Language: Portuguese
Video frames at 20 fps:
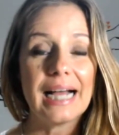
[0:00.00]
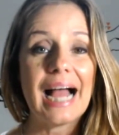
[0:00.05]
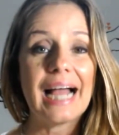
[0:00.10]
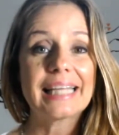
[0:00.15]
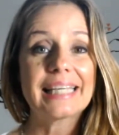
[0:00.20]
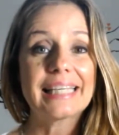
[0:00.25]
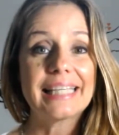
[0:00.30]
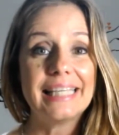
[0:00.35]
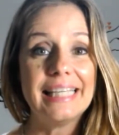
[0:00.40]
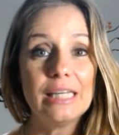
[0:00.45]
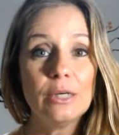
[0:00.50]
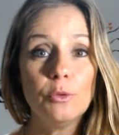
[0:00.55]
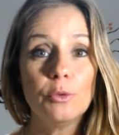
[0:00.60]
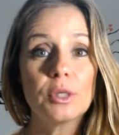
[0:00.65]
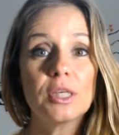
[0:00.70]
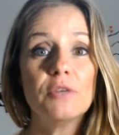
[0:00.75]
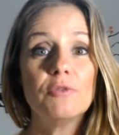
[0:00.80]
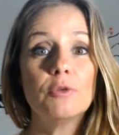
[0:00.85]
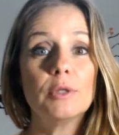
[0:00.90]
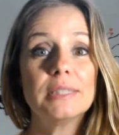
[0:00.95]
aquilo
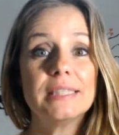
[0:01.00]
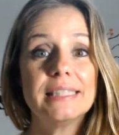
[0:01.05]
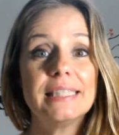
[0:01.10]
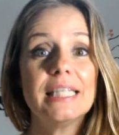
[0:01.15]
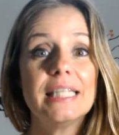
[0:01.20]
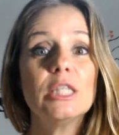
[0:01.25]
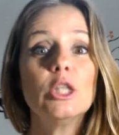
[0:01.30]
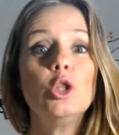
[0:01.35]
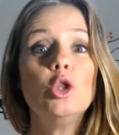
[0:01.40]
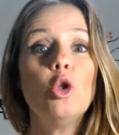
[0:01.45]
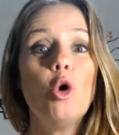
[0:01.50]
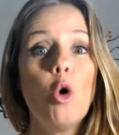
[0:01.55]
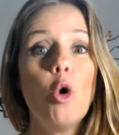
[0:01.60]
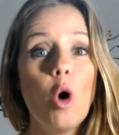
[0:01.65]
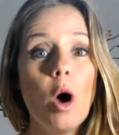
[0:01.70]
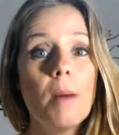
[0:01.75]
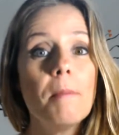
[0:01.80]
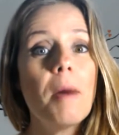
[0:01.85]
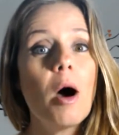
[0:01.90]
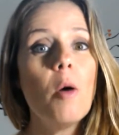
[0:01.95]
que você
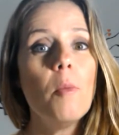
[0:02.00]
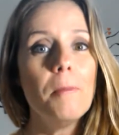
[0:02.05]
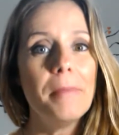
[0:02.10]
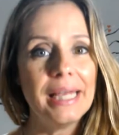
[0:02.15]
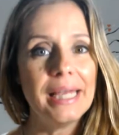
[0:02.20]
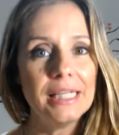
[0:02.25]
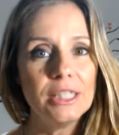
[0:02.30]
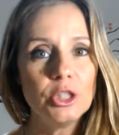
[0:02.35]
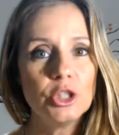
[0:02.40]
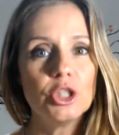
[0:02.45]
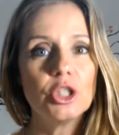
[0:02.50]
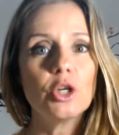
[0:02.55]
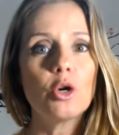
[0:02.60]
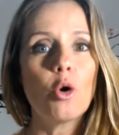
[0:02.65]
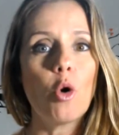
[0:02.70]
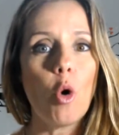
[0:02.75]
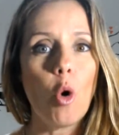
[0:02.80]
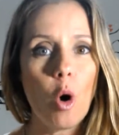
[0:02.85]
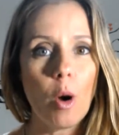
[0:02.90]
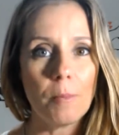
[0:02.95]
normalmente
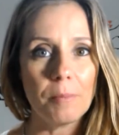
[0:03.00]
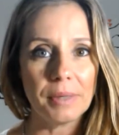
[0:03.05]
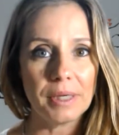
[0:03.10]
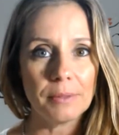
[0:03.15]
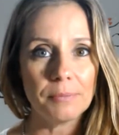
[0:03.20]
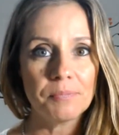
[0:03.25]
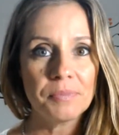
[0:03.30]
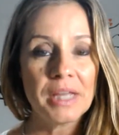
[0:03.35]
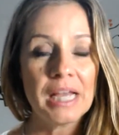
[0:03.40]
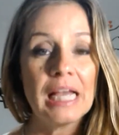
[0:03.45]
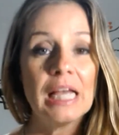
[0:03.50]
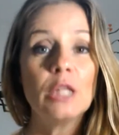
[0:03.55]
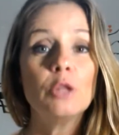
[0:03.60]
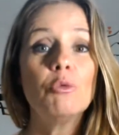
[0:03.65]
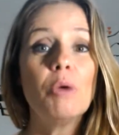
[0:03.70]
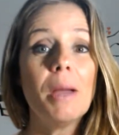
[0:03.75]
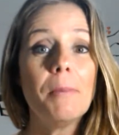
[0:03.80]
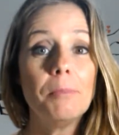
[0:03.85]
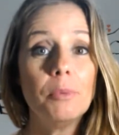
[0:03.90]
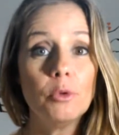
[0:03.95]
come.
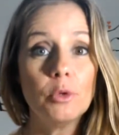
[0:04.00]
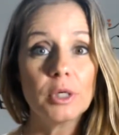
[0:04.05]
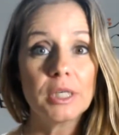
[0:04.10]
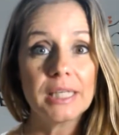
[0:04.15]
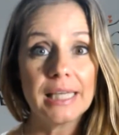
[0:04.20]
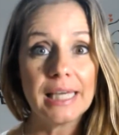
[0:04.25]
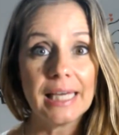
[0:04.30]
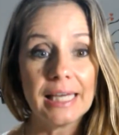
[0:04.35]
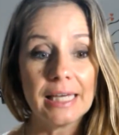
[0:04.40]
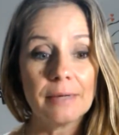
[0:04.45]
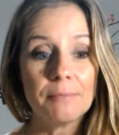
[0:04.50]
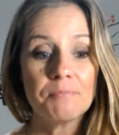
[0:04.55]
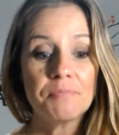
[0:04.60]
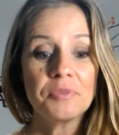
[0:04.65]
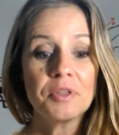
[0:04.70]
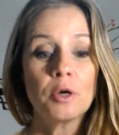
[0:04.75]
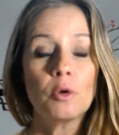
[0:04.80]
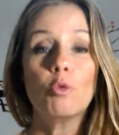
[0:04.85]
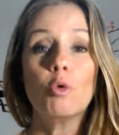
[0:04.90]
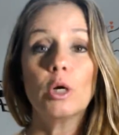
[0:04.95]
Não é porque
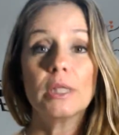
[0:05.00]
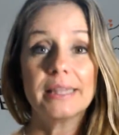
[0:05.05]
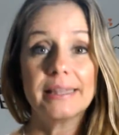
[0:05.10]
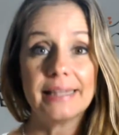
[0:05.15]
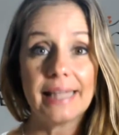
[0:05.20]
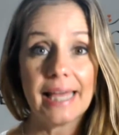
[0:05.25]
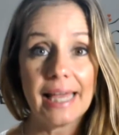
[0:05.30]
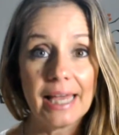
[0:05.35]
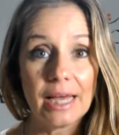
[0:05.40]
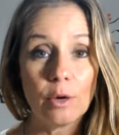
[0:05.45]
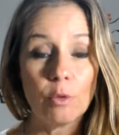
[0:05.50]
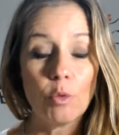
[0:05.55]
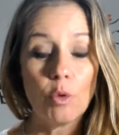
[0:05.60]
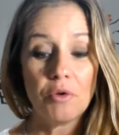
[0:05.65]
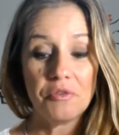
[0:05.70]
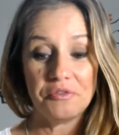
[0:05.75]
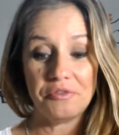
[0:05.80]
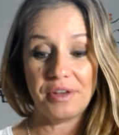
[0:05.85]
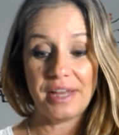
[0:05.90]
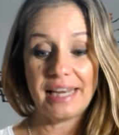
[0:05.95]
o hotel
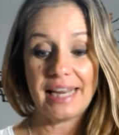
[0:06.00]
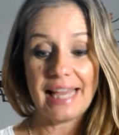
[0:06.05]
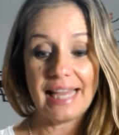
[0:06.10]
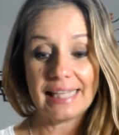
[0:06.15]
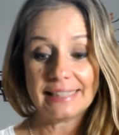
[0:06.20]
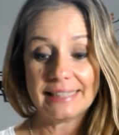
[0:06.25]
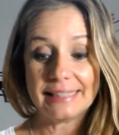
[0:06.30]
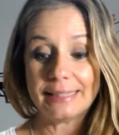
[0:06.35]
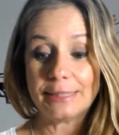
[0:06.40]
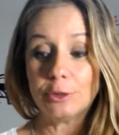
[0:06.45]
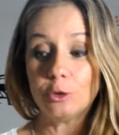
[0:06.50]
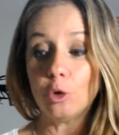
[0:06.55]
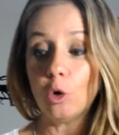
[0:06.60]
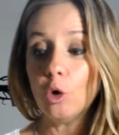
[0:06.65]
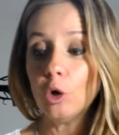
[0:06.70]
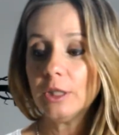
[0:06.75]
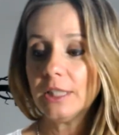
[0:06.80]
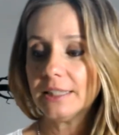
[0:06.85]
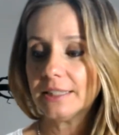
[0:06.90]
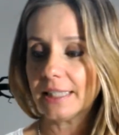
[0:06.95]
oferece
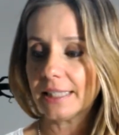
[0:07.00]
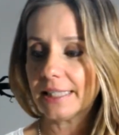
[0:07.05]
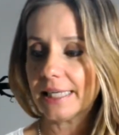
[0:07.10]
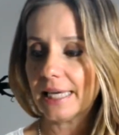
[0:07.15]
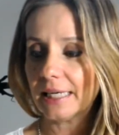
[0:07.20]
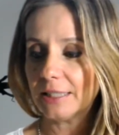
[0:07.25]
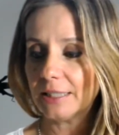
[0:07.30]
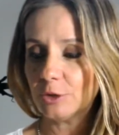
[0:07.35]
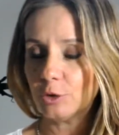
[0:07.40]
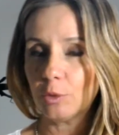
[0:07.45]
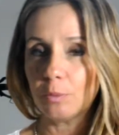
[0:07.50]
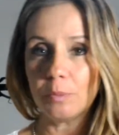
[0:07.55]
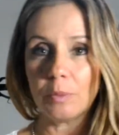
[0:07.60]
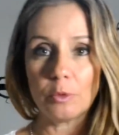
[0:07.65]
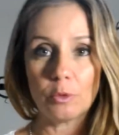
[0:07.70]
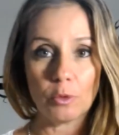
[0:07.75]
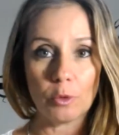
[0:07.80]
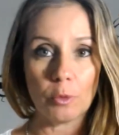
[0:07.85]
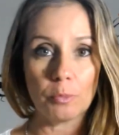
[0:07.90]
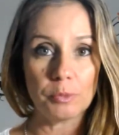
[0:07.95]
todas aquelas
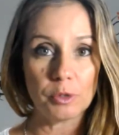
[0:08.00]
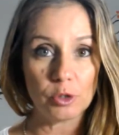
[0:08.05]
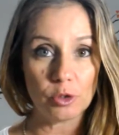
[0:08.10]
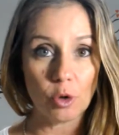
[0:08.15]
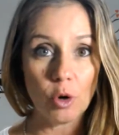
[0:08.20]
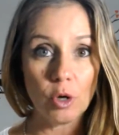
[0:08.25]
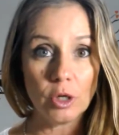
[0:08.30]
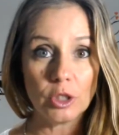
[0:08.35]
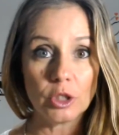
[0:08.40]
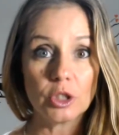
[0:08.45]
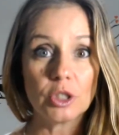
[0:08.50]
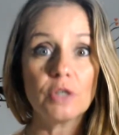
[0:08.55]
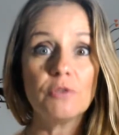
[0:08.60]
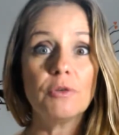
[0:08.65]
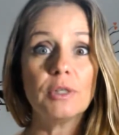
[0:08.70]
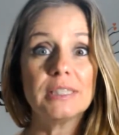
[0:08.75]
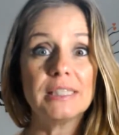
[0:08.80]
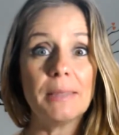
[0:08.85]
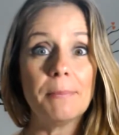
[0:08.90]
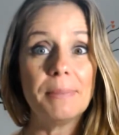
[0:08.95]
opções que
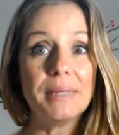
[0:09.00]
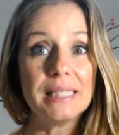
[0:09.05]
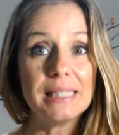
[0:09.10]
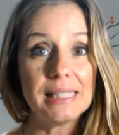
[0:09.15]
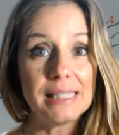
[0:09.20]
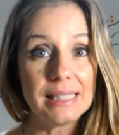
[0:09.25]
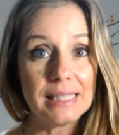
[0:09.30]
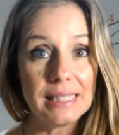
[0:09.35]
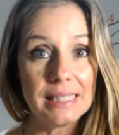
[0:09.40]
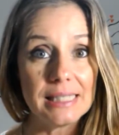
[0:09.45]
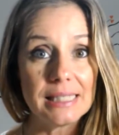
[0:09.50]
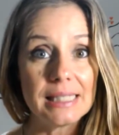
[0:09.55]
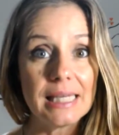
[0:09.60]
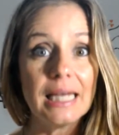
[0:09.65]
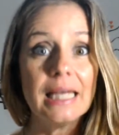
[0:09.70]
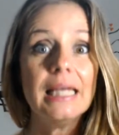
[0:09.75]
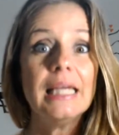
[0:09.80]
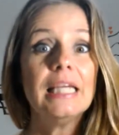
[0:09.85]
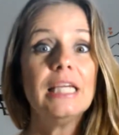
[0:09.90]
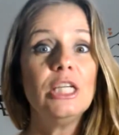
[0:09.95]
você precisa
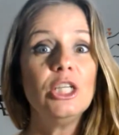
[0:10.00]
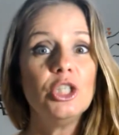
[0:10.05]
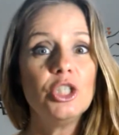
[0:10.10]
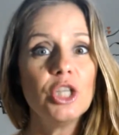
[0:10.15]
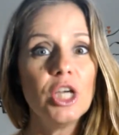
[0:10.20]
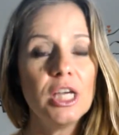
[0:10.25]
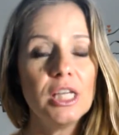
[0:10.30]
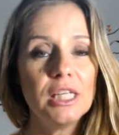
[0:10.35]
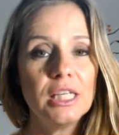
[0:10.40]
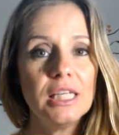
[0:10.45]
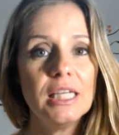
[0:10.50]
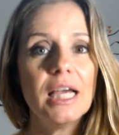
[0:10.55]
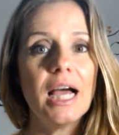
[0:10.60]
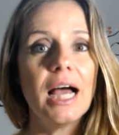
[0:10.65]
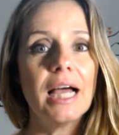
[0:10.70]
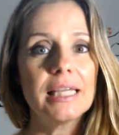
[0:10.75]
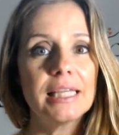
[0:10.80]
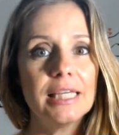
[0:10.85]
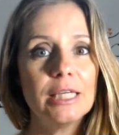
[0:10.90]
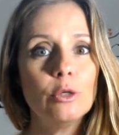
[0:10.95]
ingerir
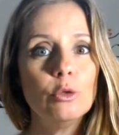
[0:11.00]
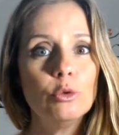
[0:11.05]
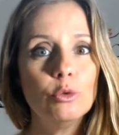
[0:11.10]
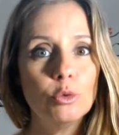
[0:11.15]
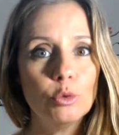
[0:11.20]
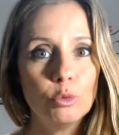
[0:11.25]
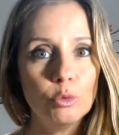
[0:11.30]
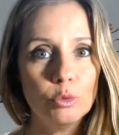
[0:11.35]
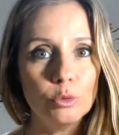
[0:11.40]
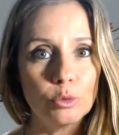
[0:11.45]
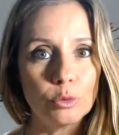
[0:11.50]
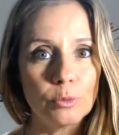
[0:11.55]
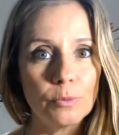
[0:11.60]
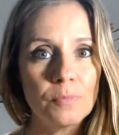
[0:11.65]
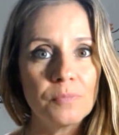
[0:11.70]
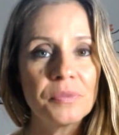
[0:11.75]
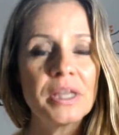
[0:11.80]
aquilo tudo.